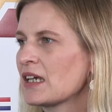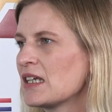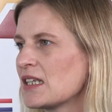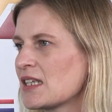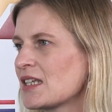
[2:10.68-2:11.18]

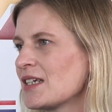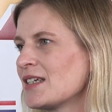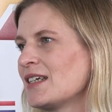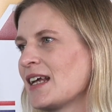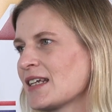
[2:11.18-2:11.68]
ist
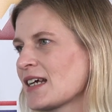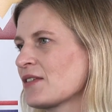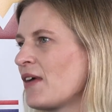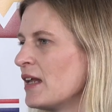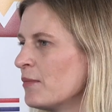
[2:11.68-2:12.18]
äh, die
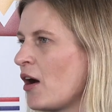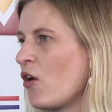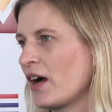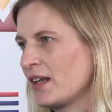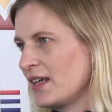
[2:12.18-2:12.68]
Landtagswahl immer
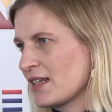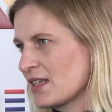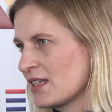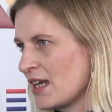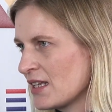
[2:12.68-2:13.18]
auch eine
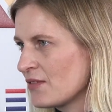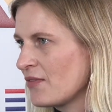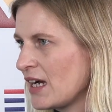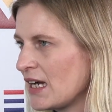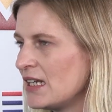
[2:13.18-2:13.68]

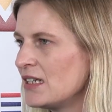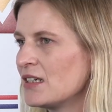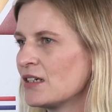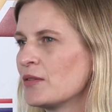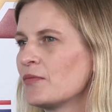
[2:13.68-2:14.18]
Existenzwahl.
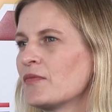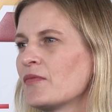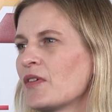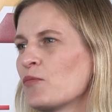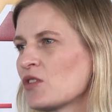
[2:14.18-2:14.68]

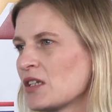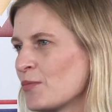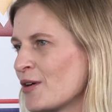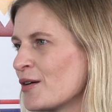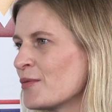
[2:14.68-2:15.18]
Ähm, wir müssen
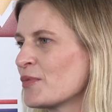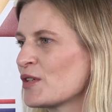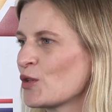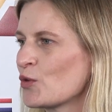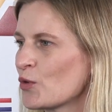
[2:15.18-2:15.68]
immer ein
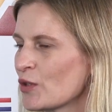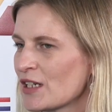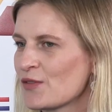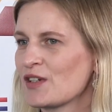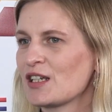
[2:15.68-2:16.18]
bisschen gucken,
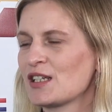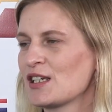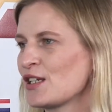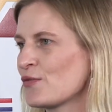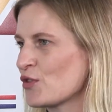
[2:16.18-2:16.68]
dass wir
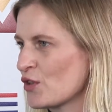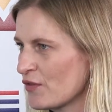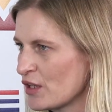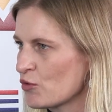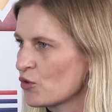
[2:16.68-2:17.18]
tatsächlich dafür
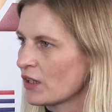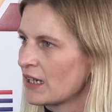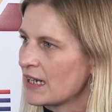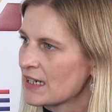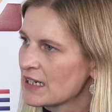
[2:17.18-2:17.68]
sorgen, wieder im
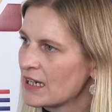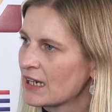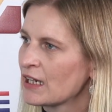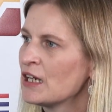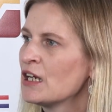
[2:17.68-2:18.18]
Thüringer
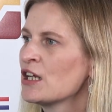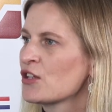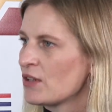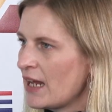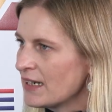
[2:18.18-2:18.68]
Landtag
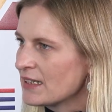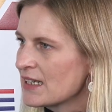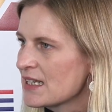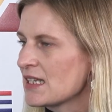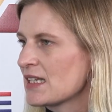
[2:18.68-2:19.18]
zu landen.
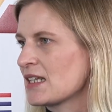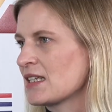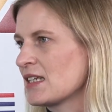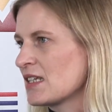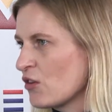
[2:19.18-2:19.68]
Das ist jetzt
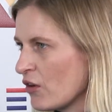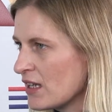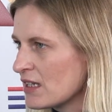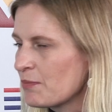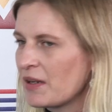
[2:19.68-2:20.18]
nichts
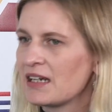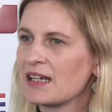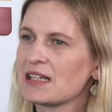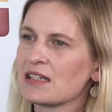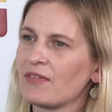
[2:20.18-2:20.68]
Neues. Bei den
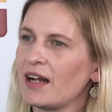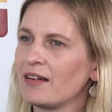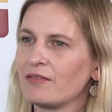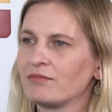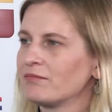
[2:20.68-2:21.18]
letzten
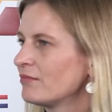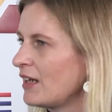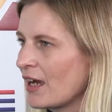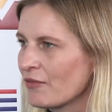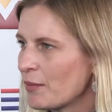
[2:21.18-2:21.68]
Wahlen
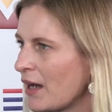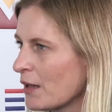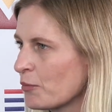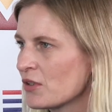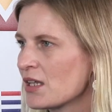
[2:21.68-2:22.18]
lagen wir bei
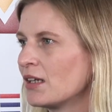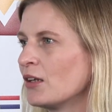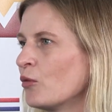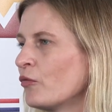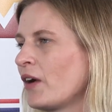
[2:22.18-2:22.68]
8 Prozent in
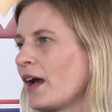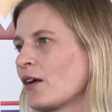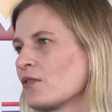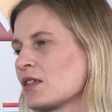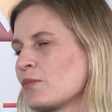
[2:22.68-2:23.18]
den
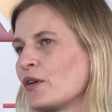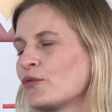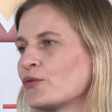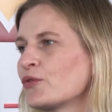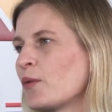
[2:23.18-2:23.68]
Umfragen und sind bei
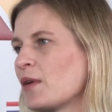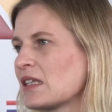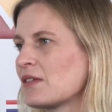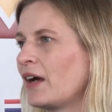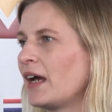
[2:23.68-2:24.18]

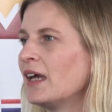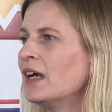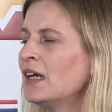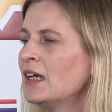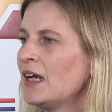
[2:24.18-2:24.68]
5,2
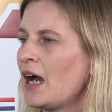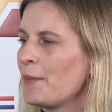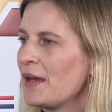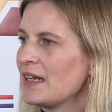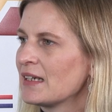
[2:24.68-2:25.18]

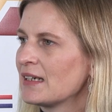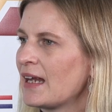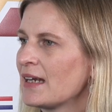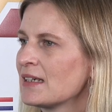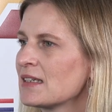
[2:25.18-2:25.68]
am Ende
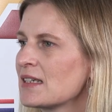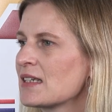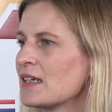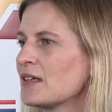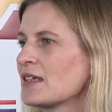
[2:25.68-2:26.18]

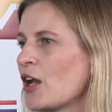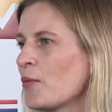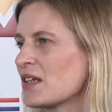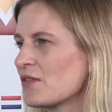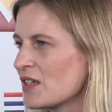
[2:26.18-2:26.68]
gelandet. Ich
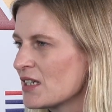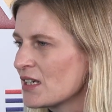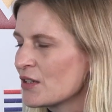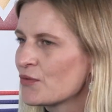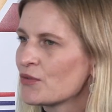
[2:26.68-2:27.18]
glaube, das
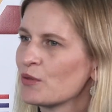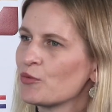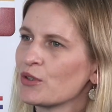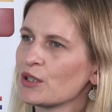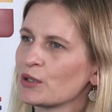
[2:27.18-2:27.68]
Wichtige für die
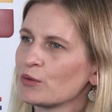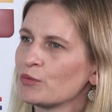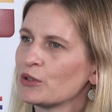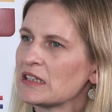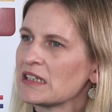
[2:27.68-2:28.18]
Bürgerinnen und
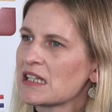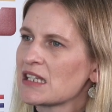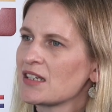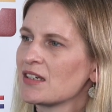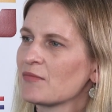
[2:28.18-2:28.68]
Bürger
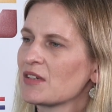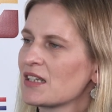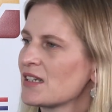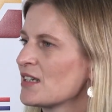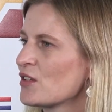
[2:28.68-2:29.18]
ist ähm,
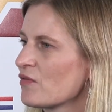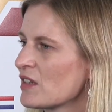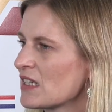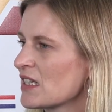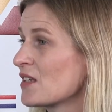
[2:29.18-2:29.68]
tatsächlich zu
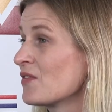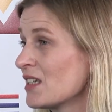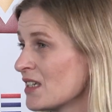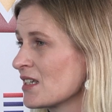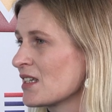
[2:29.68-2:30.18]
wissen, dass es
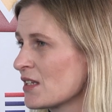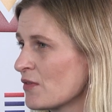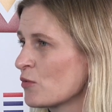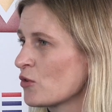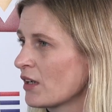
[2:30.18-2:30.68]
wichtig ist, dass
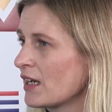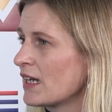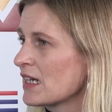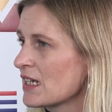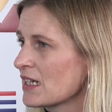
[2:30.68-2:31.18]
wir im Thüringer
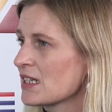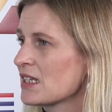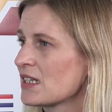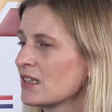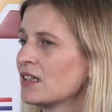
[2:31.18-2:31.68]
Landtag
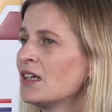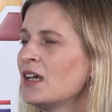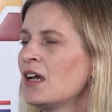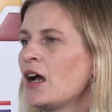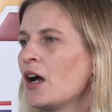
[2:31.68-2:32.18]
sitzen.
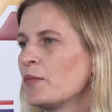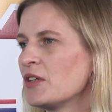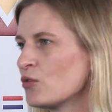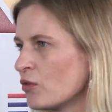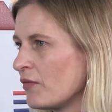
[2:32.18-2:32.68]
Ähm,
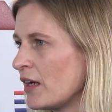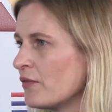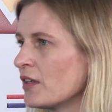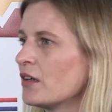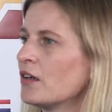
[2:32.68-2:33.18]
nicht nur,
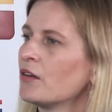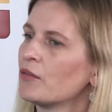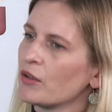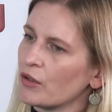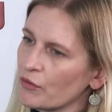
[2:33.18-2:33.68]
weil
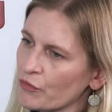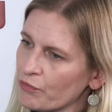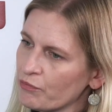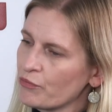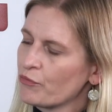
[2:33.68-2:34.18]
wir äh,
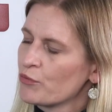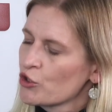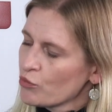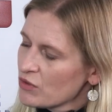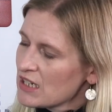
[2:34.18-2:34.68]

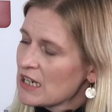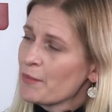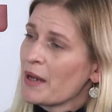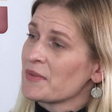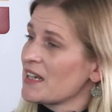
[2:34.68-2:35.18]
bestimmte
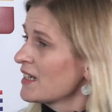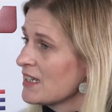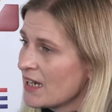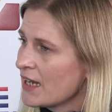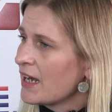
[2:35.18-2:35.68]
Themen abdecken,
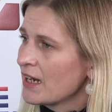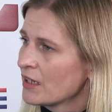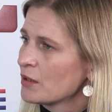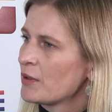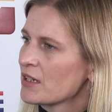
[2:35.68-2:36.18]
die keine
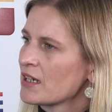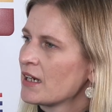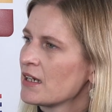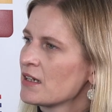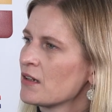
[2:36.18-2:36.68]
andere
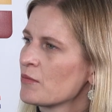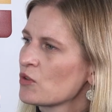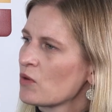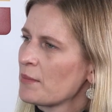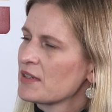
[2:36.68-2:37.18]
Partei ähm,
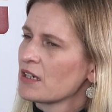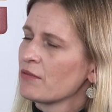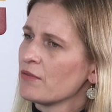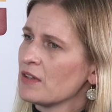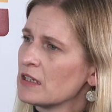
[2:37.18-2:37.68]
so abdeckt
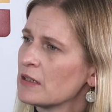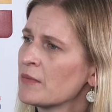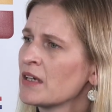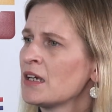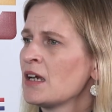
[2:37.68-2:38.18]
wie wir.
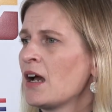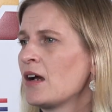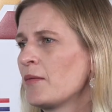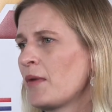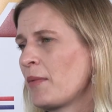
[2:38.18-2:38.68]

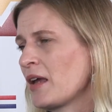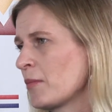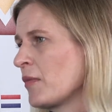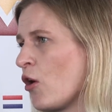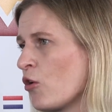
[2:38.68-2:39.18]
Ähm, aber
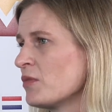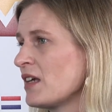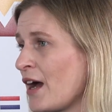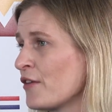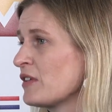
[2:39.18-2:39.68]
eben auch um
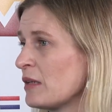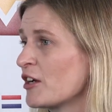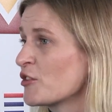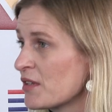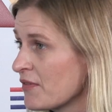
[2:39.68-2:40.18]
die AfD
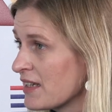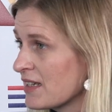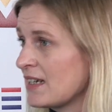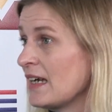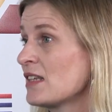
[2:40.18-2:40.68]
beispielsweise
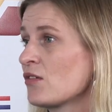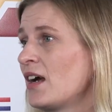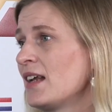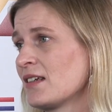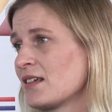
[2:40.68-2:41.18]
klein zu
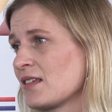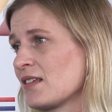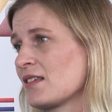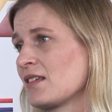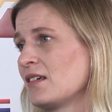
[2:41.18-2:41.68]
halten, ist
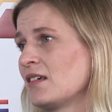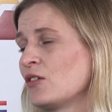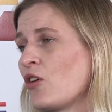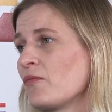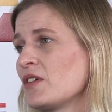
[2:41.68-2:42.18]
es äh,
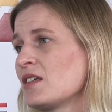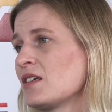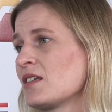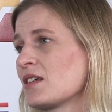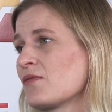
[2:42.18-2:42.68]
enorm
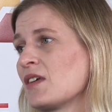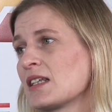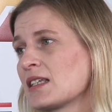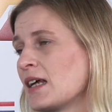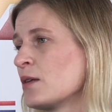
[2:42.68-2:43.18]
wichtig, dass wir
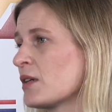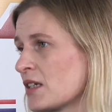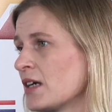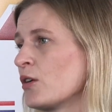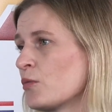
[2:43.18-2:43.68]
als kleine
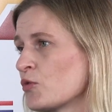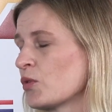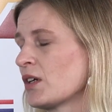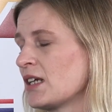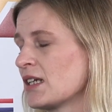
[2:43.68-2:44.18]
Partei auch im
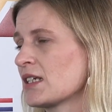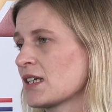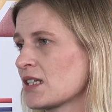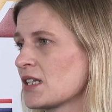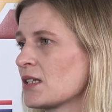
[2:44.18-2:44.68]
Thüringer
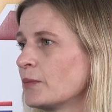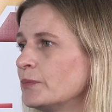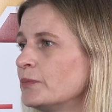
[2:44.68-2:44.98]
Landtag sitzen.